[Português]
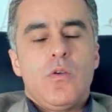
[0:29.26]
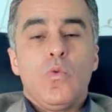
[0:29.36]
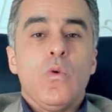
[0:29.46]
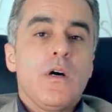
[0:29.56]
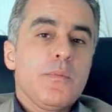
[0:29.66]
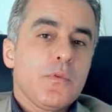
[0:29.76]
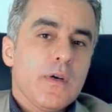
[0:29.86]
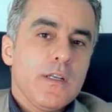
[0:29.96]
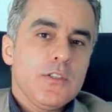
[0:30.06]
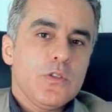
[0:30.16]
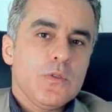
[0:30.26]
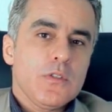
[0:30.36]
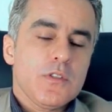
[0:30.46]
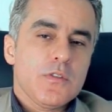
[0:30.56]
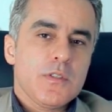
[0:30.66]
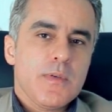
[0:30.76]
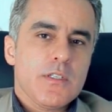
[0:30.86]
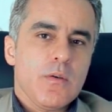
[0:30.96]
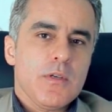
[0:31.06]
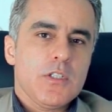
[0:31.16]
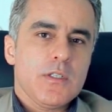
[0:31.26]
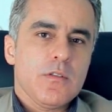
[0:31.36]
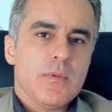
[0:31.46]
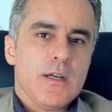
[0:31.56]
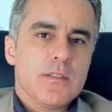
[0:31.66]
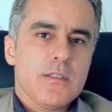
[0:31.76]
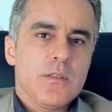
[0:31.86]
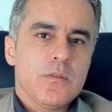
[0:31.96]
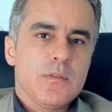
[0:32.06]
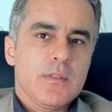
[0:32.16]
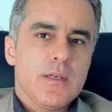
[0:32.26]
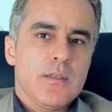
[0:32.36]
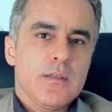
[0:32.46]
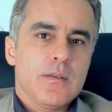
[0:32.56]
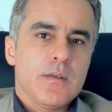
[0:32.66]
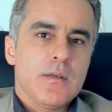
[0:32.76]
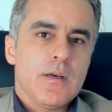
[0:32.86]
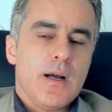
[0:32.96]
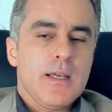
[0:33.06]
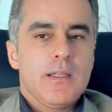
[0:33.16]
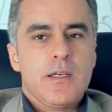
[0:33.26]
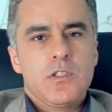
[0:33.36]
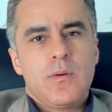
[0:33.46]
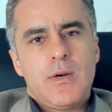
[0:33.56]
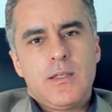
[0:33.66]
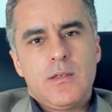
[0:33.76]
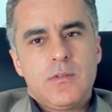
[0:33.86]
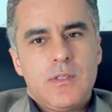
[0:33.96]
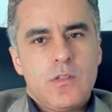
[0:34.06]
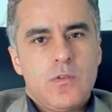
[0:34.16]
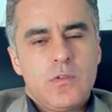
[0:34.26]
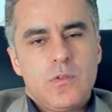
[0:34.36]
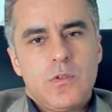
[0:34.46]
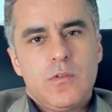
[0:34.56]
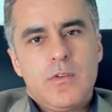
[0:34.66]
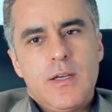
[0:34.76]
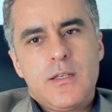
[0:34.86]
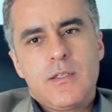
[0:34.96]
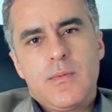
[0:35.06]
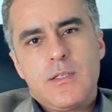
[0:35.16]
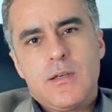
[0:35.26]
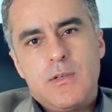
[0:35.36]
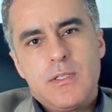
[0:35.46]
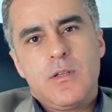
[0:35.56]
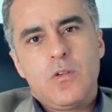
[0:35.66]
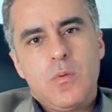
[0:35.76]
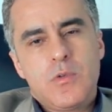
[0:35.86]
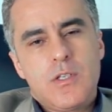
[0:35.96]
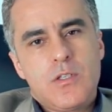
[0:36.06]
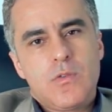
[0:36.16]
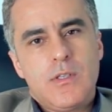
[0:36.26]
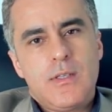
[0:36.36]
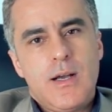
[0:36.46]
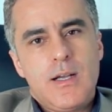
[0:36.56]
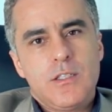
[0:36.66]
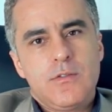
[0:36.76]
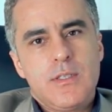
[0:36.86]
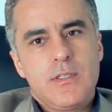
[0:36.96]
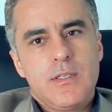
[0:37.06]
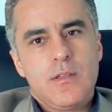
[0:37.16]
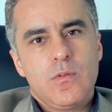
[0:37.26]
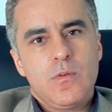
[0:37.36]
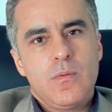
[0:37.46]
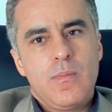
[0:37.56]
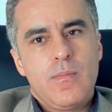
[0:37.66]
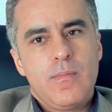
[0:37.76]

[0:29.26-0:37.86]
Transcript: No âmbito religioso, especialmente aqui no Brasil, né, ainda que de uma maneira um tanto quanto controversa, mas a questão da homossexualidade vem sendo